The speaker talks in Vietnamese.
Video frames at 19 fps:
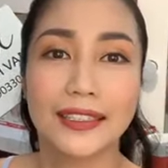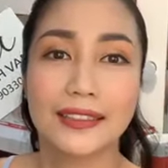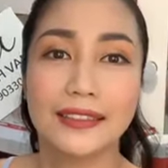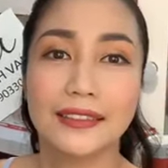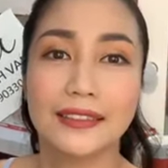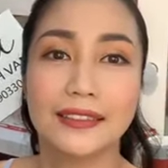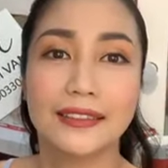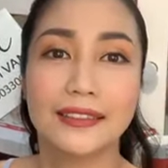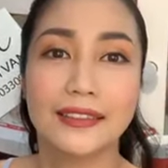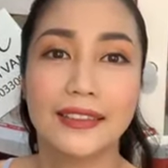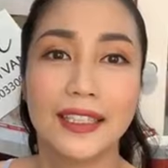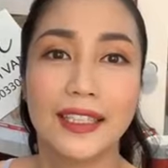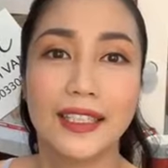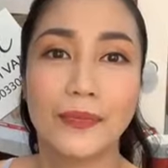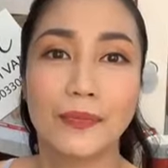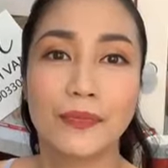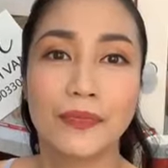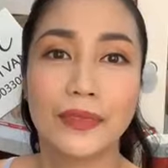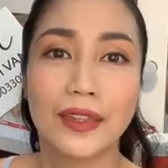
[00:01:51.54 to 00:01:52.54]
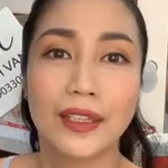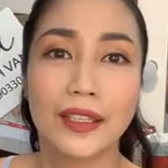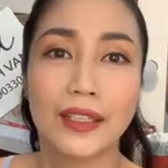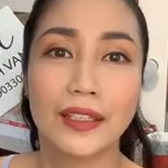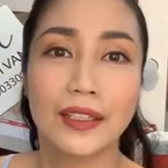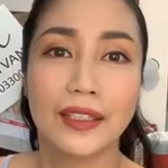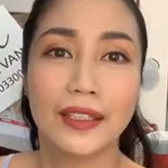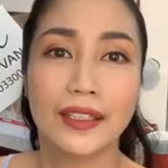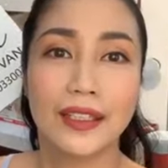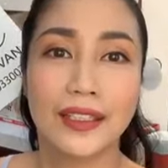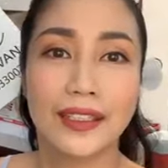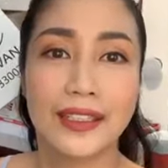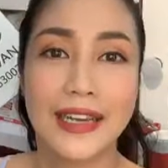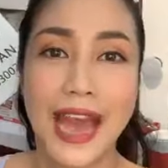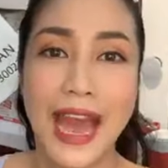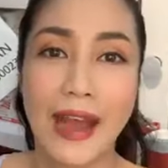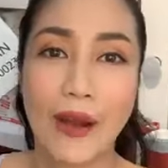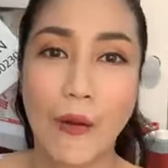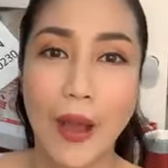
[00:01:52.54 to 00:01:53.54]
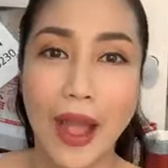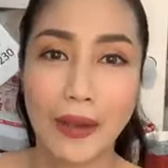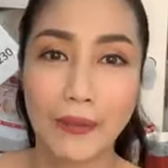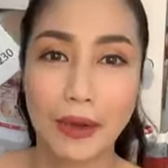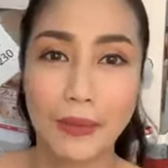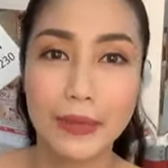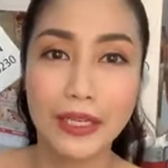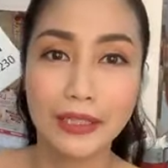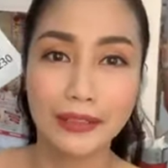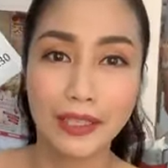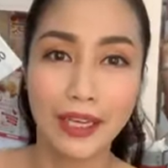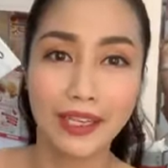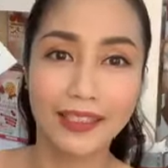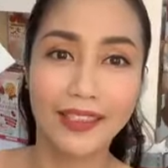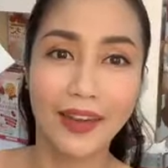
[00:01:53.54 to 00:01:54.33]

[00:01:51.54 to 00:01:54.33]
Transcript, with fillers: cứ đàng hoàng mà bước tới